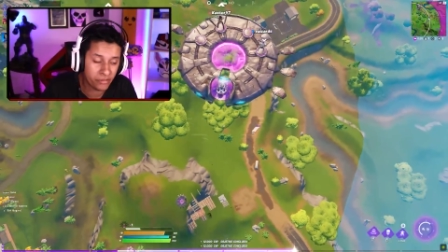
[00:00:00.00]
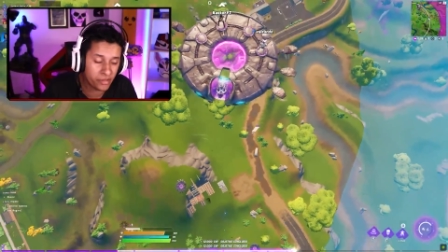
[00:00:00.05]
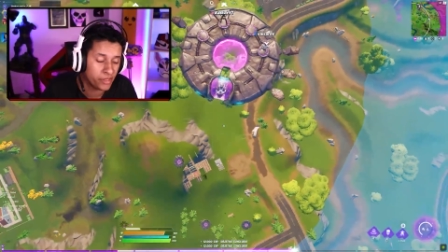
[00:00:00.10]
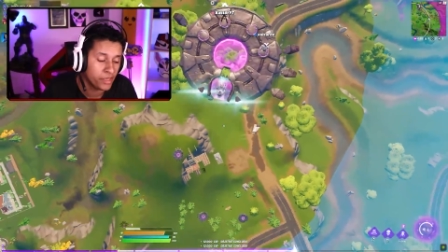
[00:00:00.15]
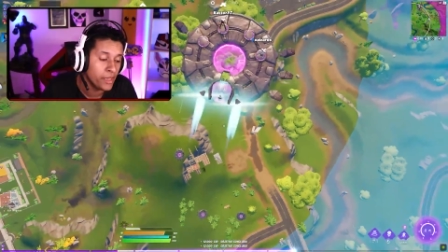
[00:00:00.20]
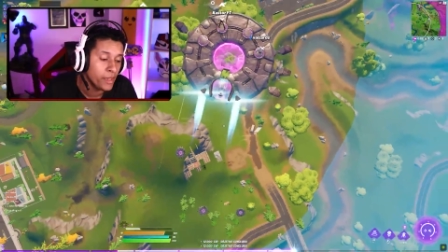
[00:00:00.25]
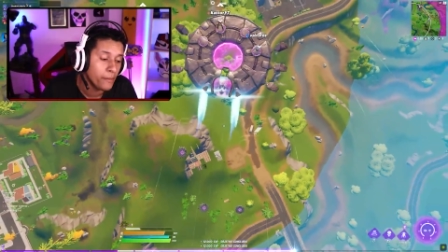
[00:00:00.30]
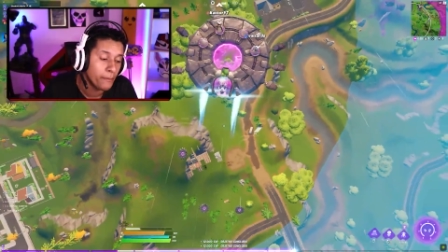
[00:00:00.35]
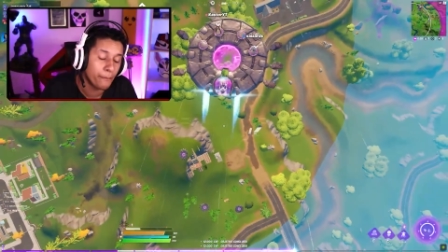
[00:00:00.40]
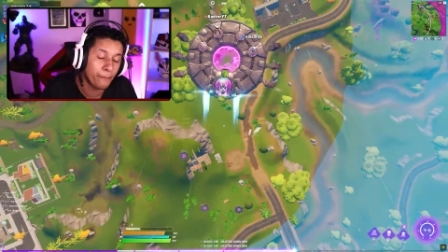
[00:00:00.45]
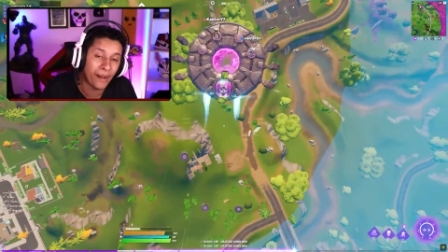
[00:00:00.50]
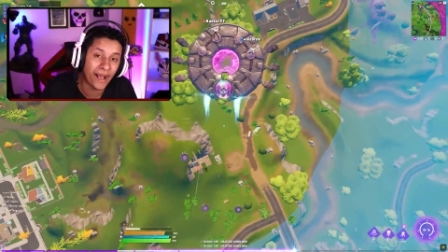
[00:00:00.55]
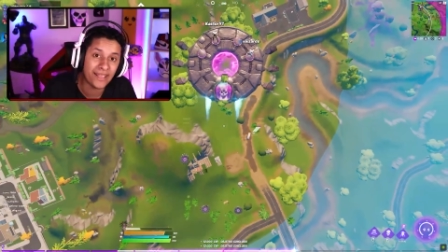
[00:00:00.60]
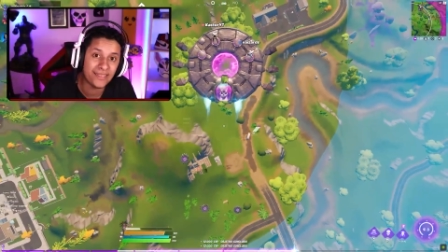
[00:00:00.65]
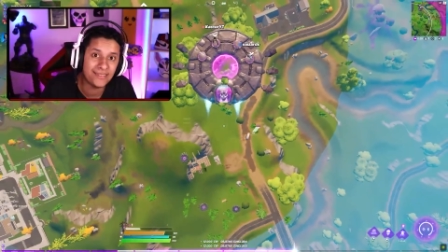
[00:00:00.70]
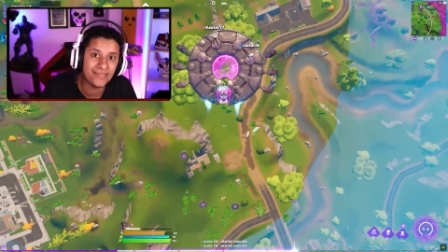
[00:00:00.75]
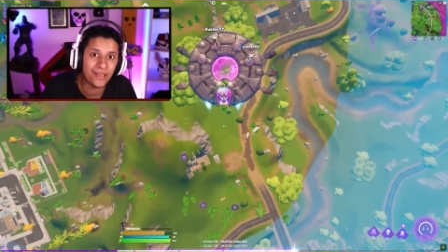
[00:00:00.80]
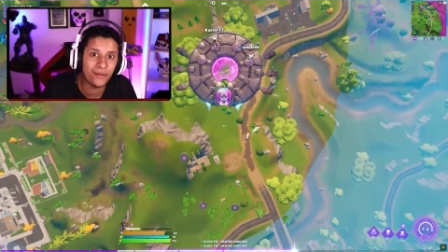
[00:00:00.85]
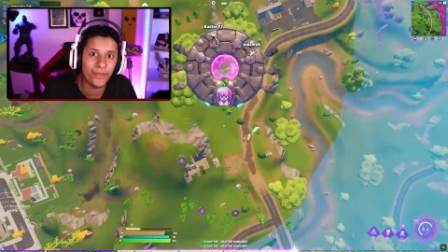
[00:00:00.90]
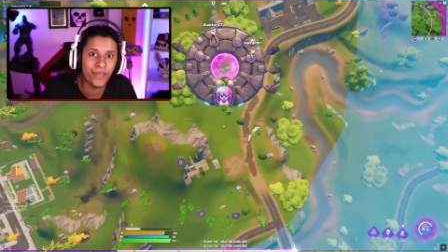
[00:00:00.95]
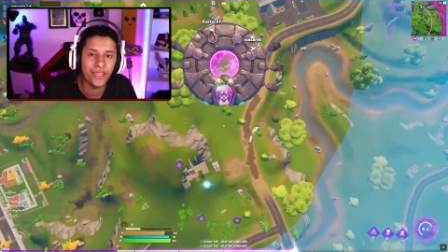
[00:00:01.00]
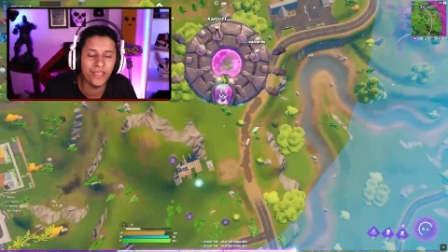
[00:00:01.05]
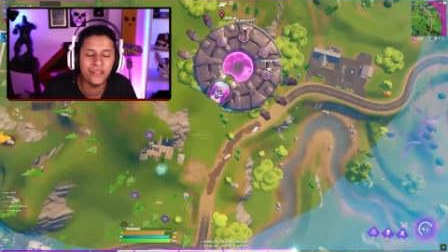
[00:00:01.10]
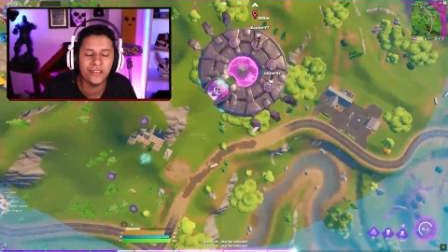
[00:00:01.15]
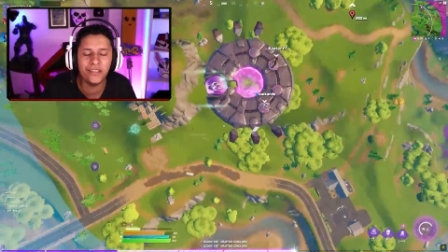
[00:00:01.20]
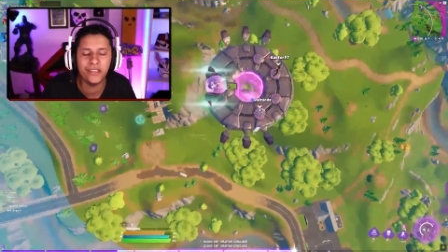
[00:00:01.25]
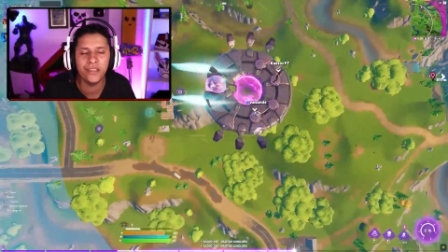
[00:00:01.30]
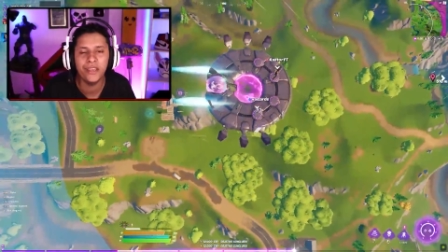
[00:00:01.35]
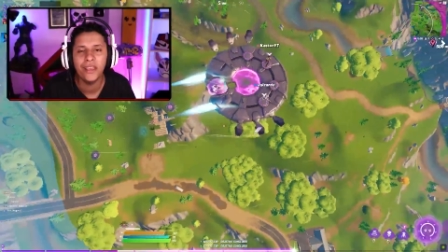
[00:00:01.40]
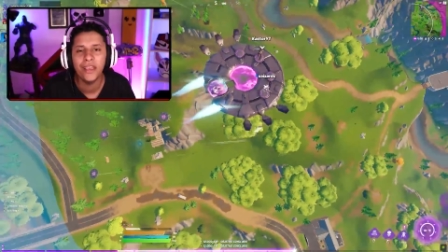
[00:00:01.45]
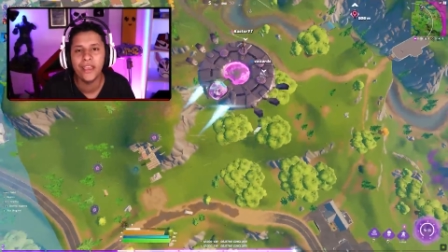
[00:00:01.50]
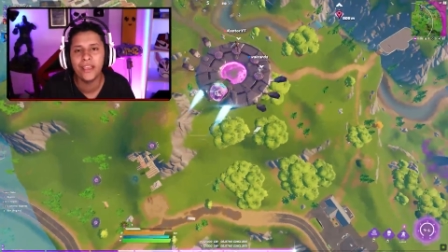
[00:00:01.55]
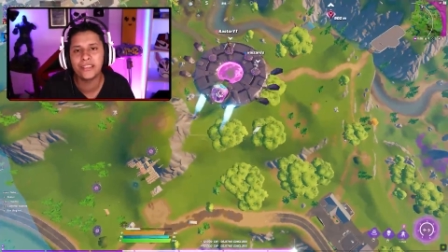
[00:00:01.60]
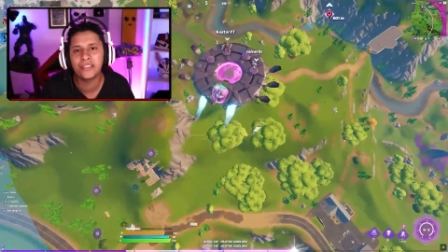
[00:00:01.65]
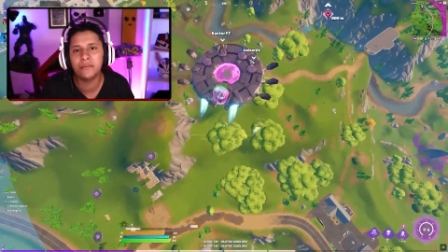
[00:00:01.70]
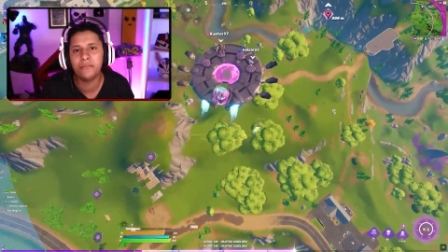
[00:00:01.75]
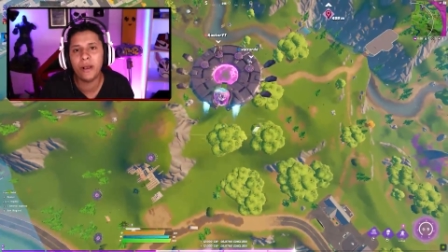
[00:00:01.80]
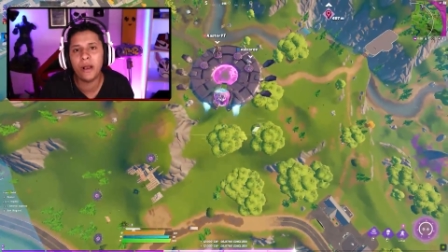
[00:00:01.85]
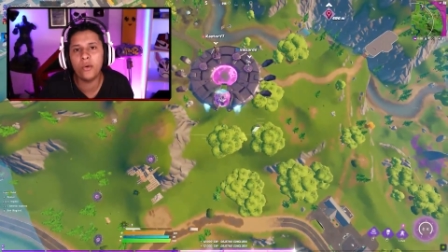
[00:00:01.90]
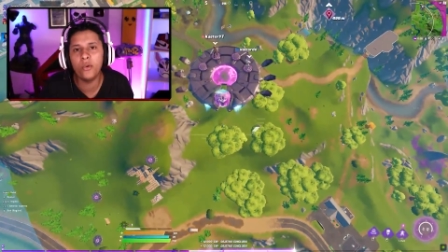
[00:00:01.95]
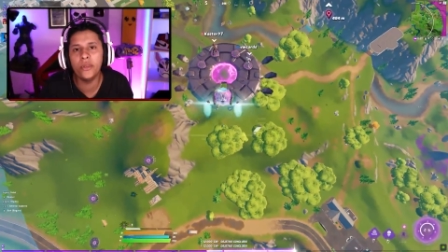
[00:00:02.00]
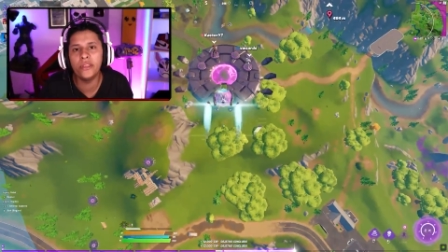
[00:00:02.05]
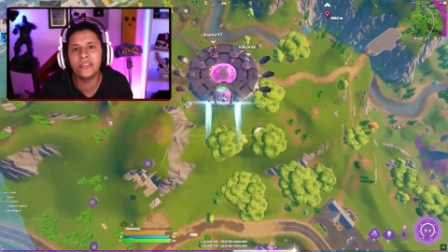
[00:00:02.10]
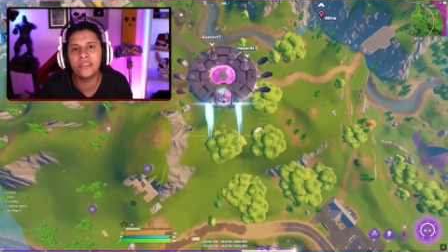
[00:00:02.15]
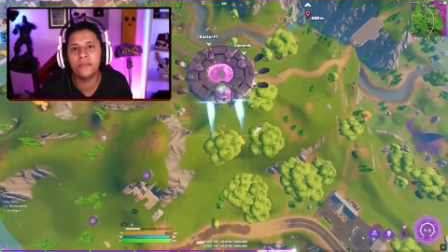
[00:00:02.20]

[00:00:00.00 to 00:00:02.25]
Cada um tem um ponto específico para bater no